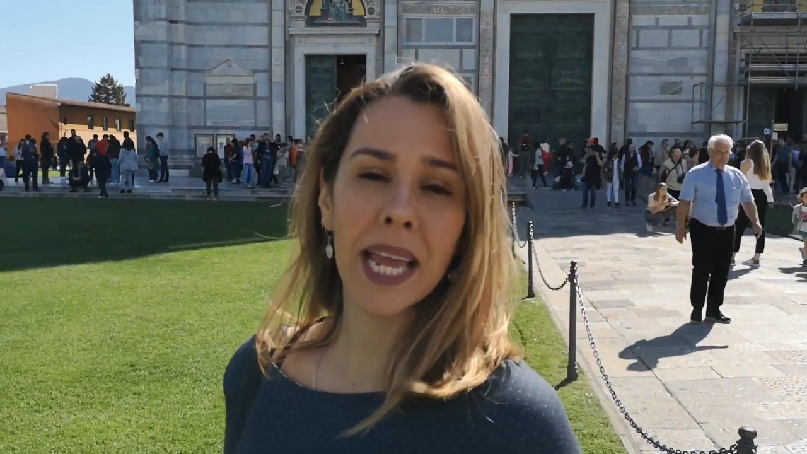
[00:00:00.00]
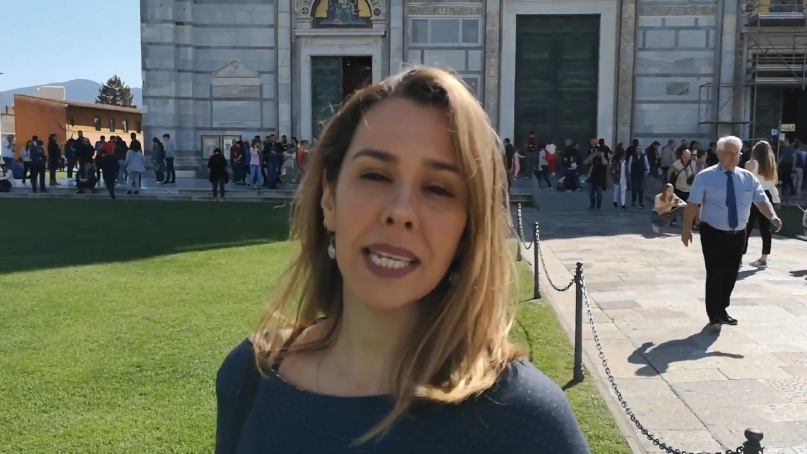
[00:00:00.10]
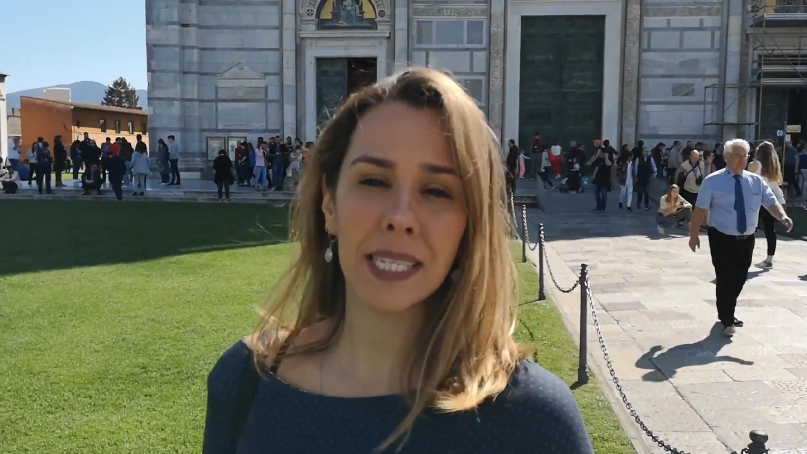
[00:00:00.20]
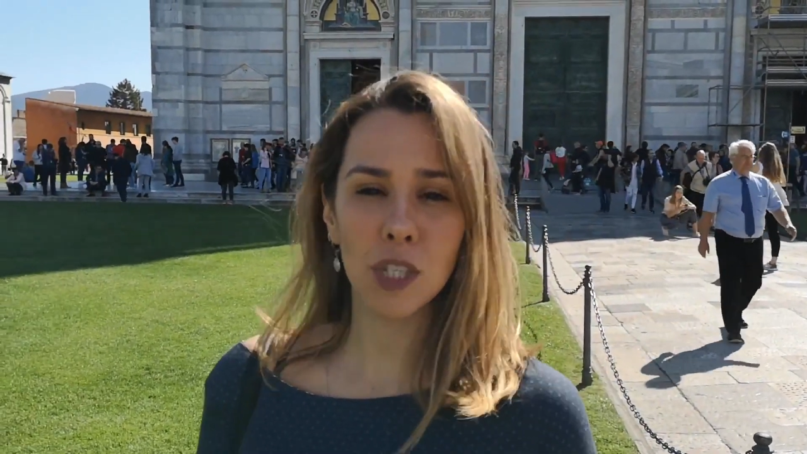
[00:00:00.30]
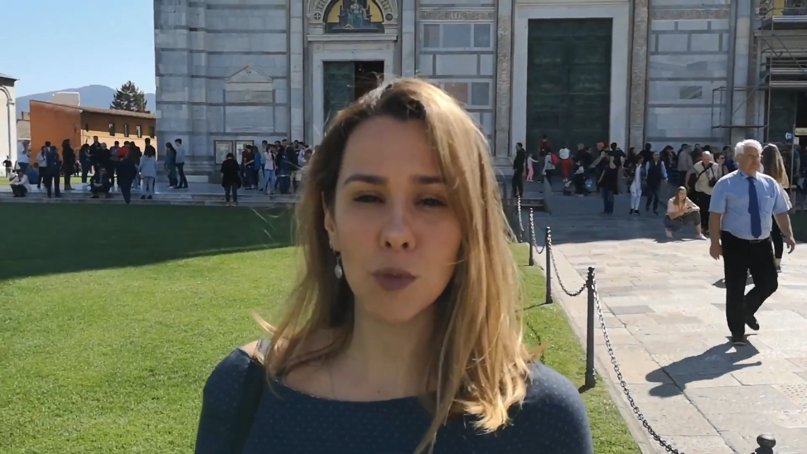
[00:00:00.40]

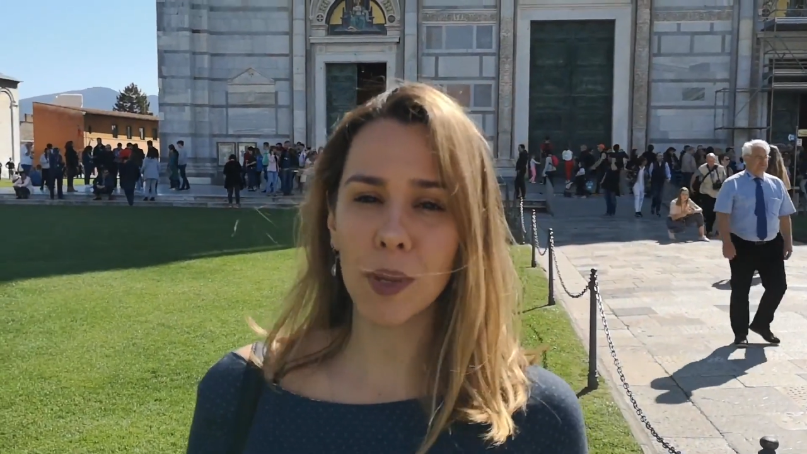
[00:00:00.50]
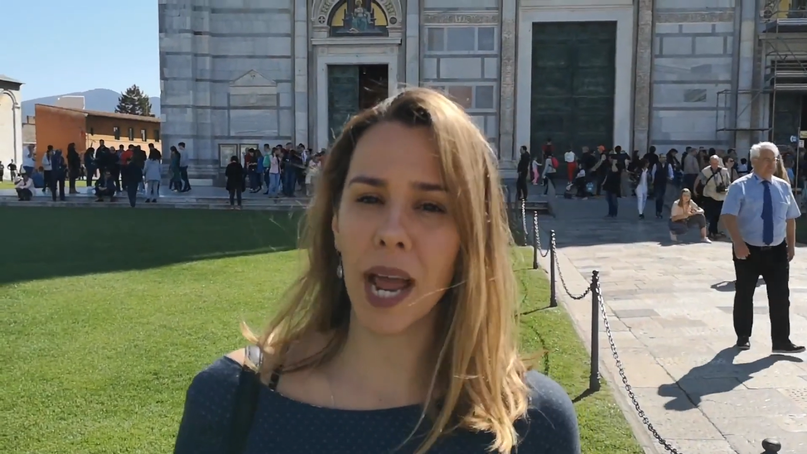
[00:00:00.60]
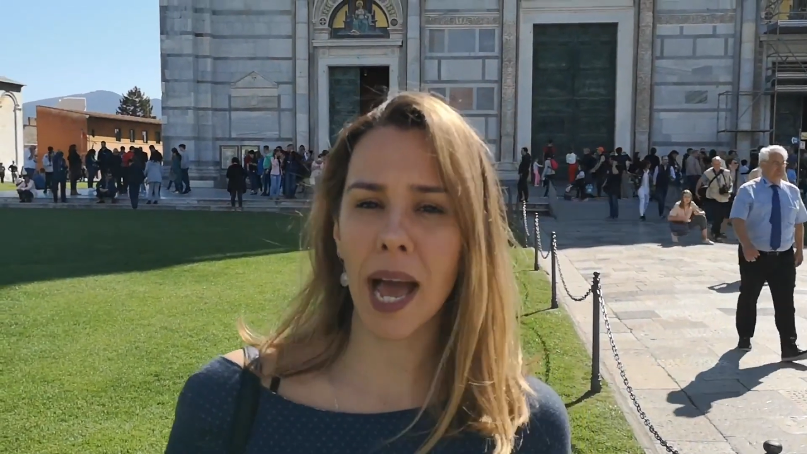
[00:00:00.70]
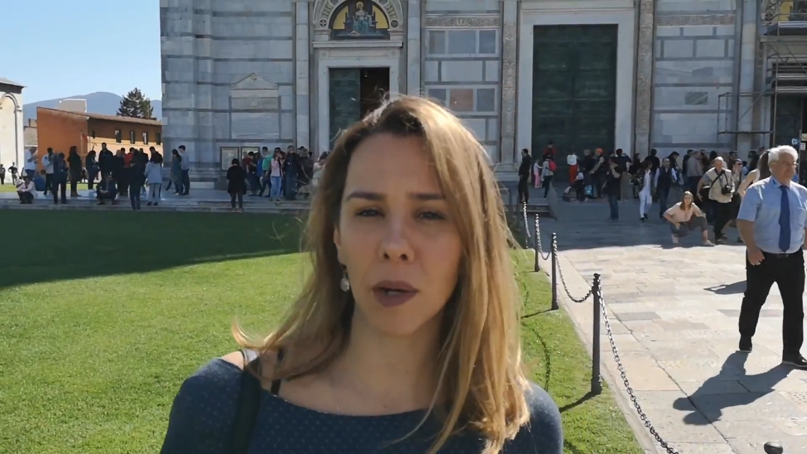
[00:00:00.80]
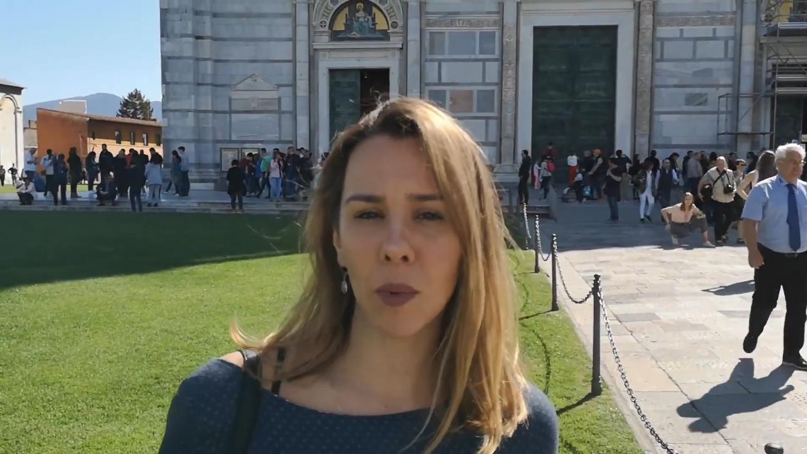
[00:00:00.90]
e se
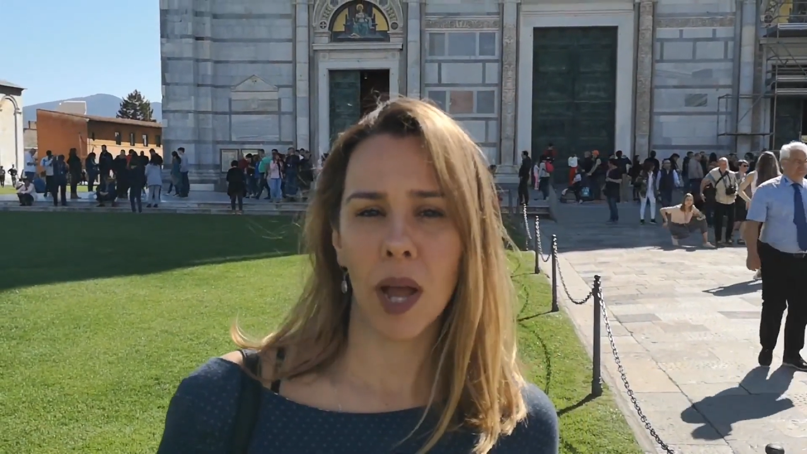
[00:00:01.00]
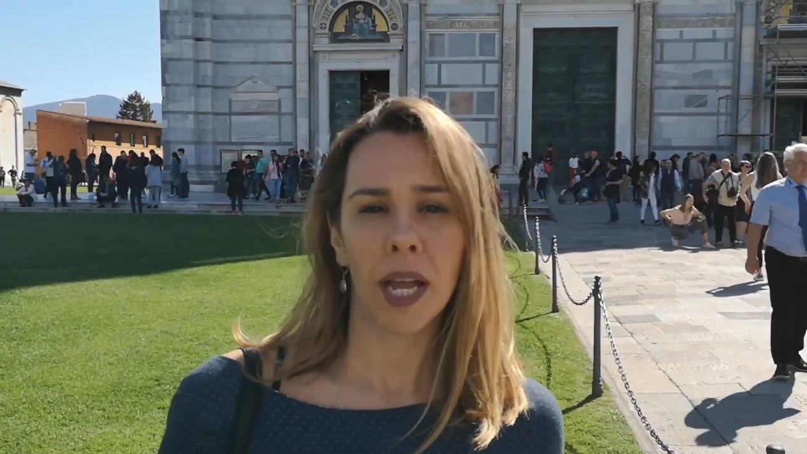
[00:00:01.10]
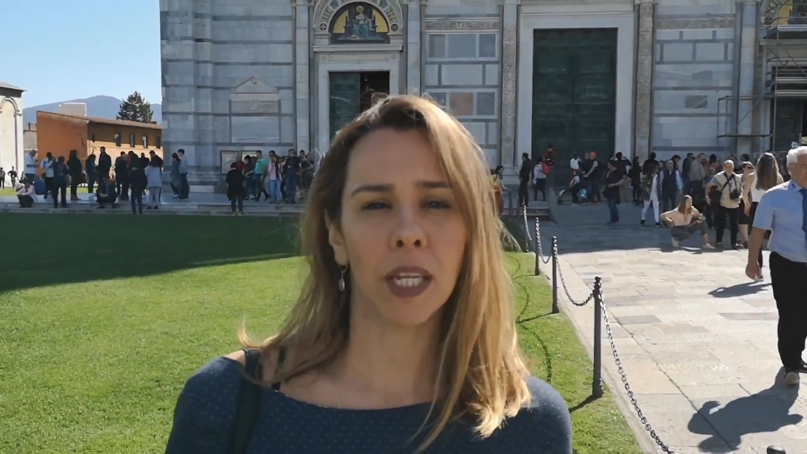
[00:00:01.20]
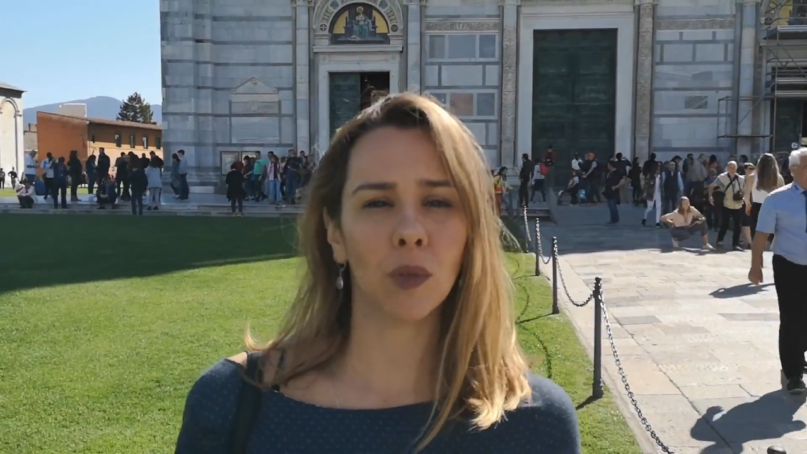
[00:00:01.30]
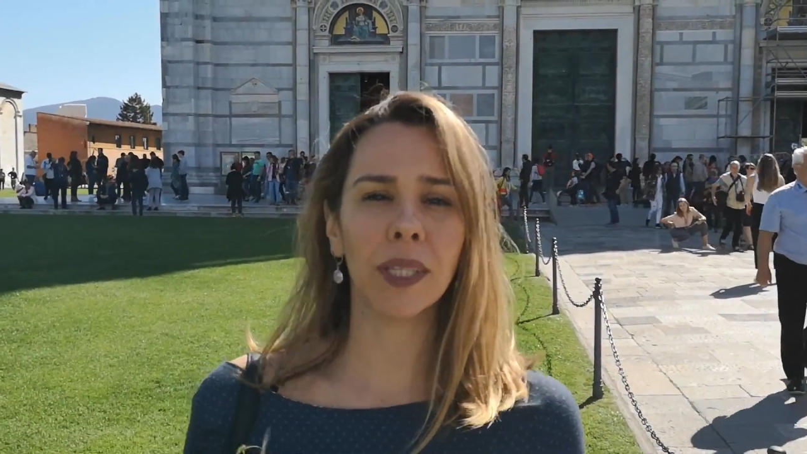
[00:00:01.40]
inspiraram
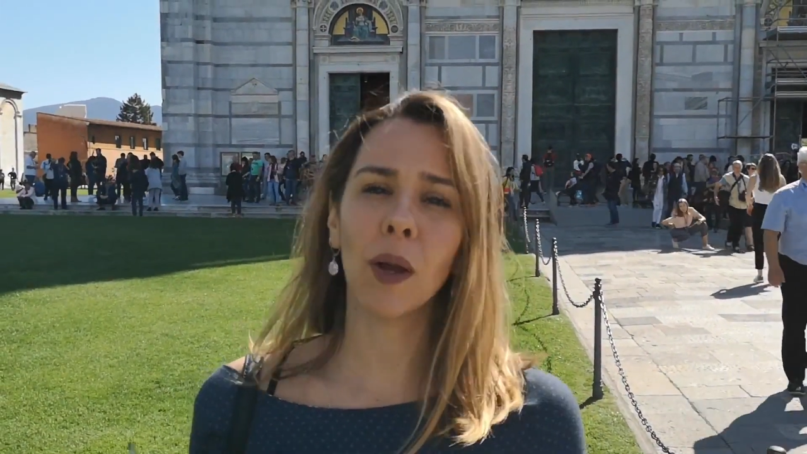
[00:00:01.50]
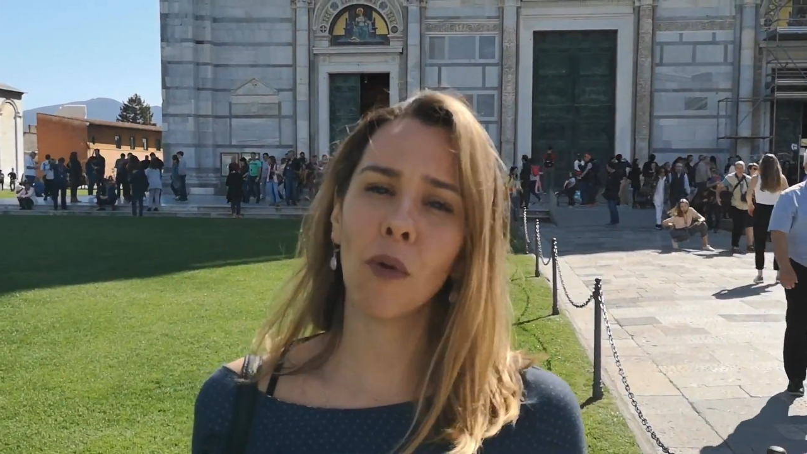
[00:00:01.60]
em toda a